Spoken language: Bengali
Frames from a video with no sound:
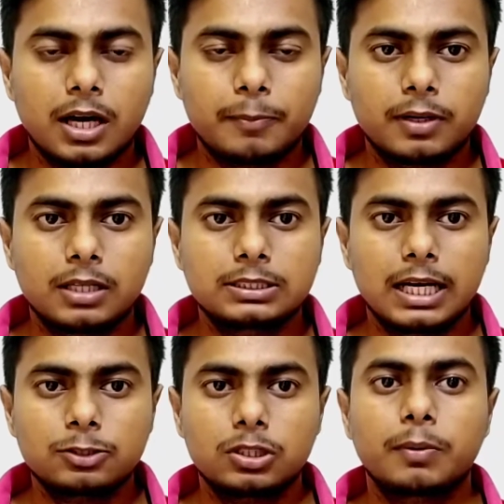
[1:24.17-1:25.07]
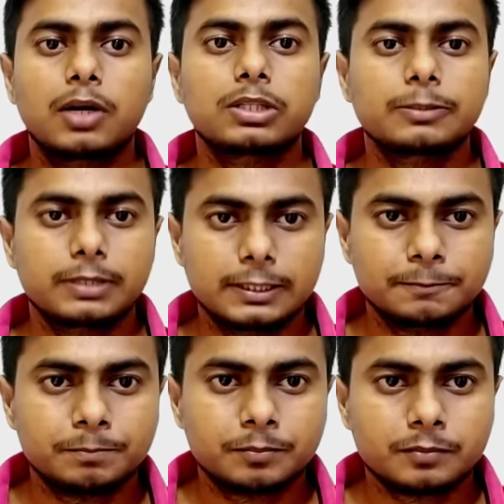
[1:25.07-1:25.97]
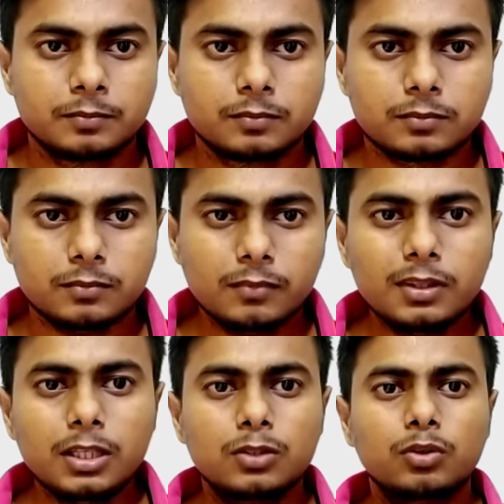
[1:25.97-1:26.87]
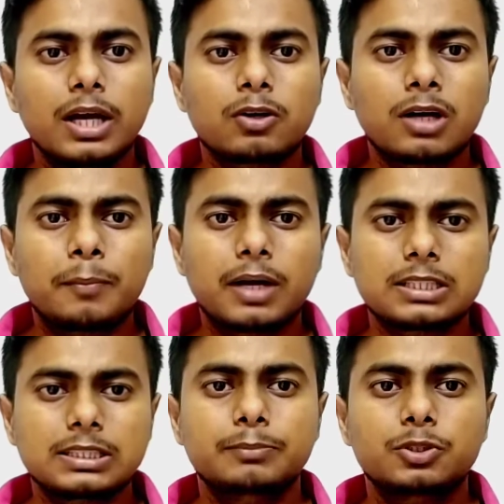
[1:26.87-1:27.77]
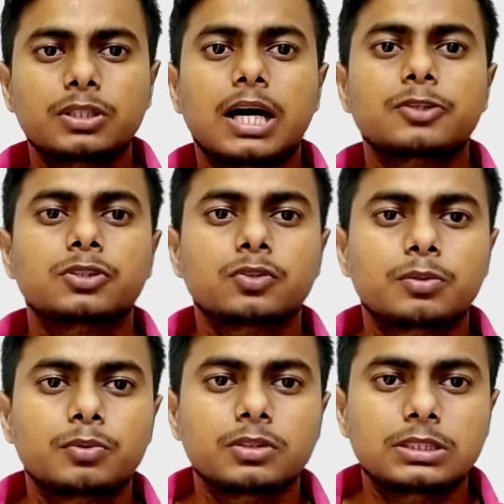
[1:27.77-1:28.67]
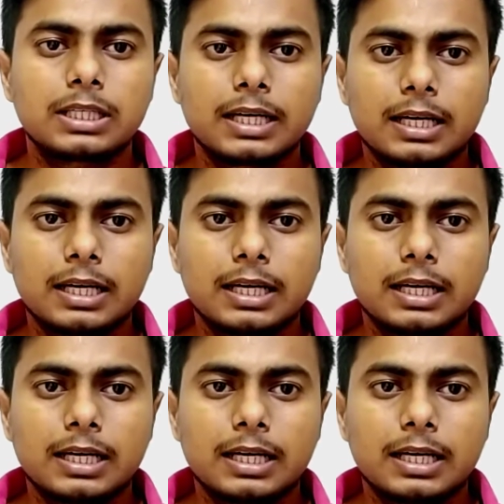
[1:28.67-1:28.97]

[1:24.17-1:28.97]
আপনার জেল জরিমানা হতে পারে তো এখন আমরা আজকের বিষয়টা আলোচনা করব যে